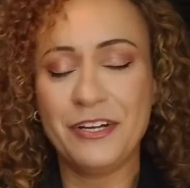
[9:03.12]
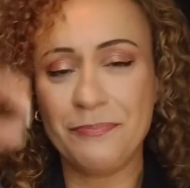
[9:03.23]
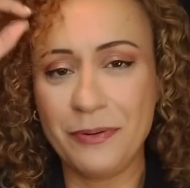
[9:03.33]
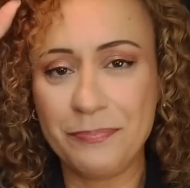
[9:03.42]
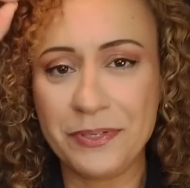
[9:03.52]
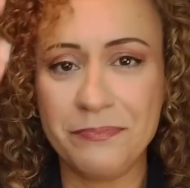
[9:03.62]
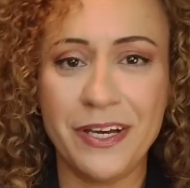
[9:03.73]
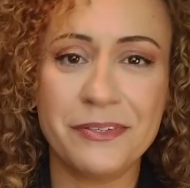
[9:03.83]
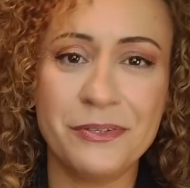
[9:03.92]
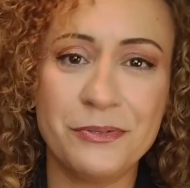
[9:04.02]
tá aí o meu
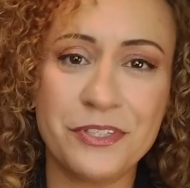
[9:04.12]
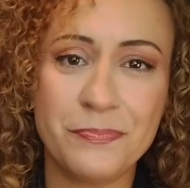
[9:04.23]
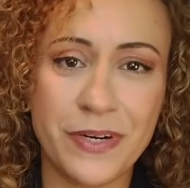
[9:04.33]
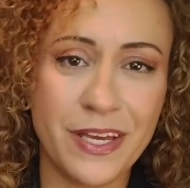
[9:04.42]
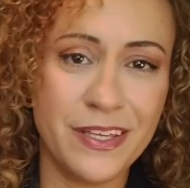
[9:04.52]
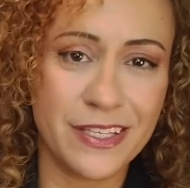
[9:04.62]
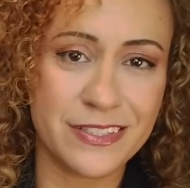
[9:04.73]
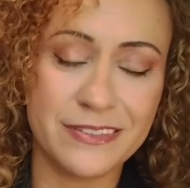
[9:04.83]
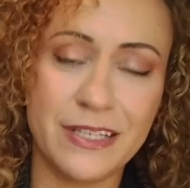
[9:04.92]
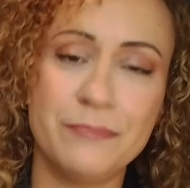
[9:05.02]
primeiro look para ir à
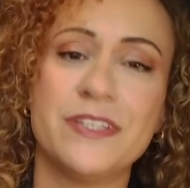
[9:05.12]
Santa